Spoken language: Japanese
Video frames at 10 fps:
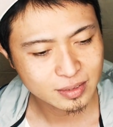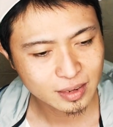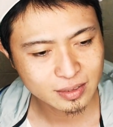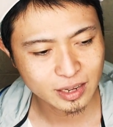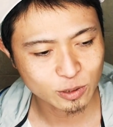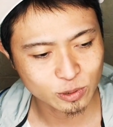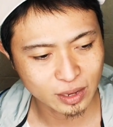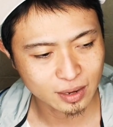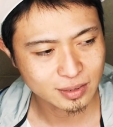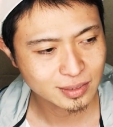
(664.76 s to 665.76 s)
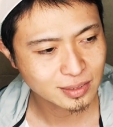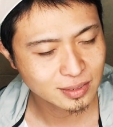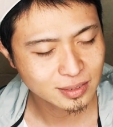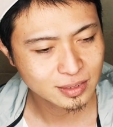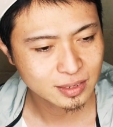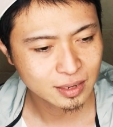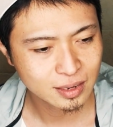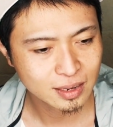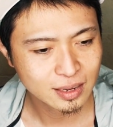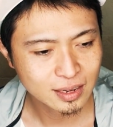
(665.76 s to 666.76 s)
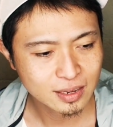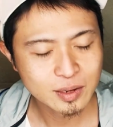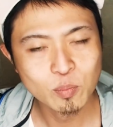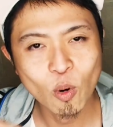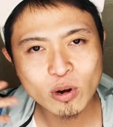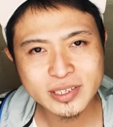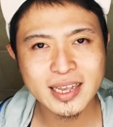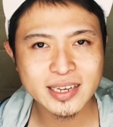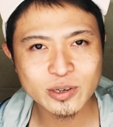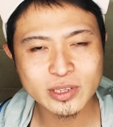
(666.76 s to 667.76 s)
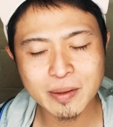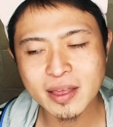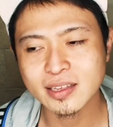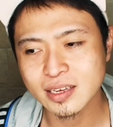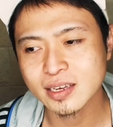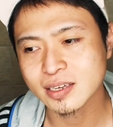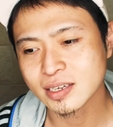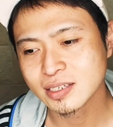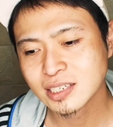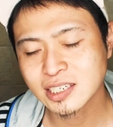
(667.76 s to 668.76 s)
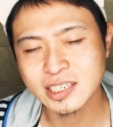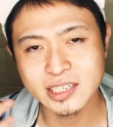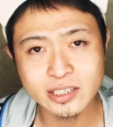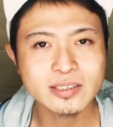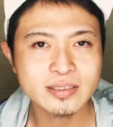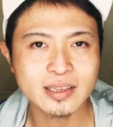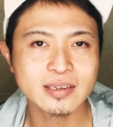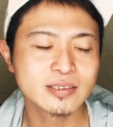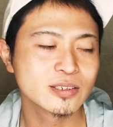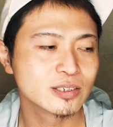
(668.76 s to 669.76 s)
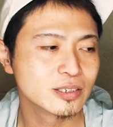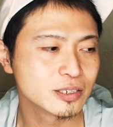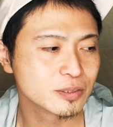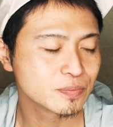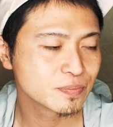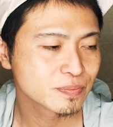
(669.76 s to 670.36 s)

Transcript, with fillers: なんだろうな目的のために死ぬっていう